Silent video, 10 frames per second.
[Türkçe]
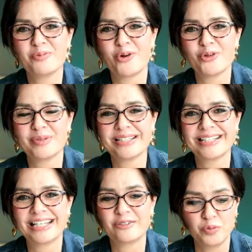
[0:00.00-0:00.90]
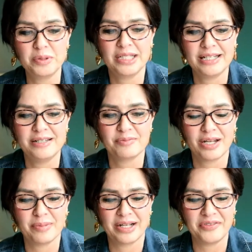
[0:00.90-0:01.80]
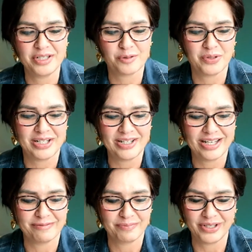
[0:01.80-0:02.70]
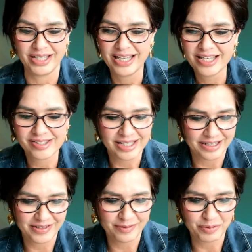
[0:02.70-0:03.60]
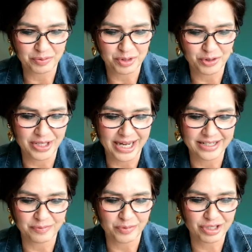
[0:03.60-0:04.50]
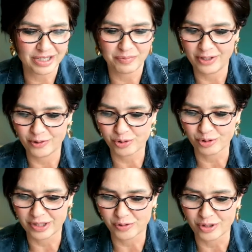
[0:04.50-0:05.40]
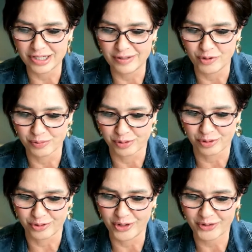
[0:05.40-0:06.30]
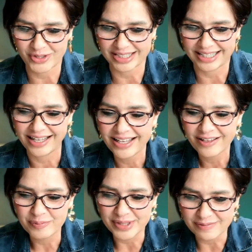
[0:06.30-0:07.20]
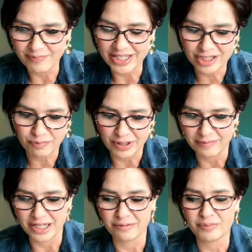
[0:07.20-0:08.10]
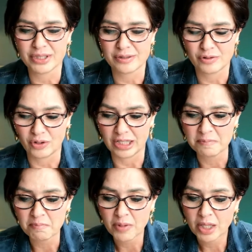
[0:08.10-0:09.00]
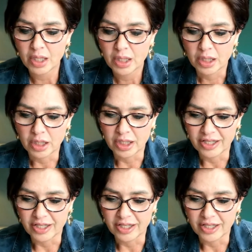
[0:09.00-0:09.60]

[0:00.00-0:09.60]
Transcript: olmadı ki. Dur bir deneyeyim Ray-Ban'le işbirliği yapmayı. Sen niye böyle bir şey önerdin? Bir şey biliyorsun da söylemiyor musun? Yoksa da bizimle işbirliği mi yapmak istiyorlar? E,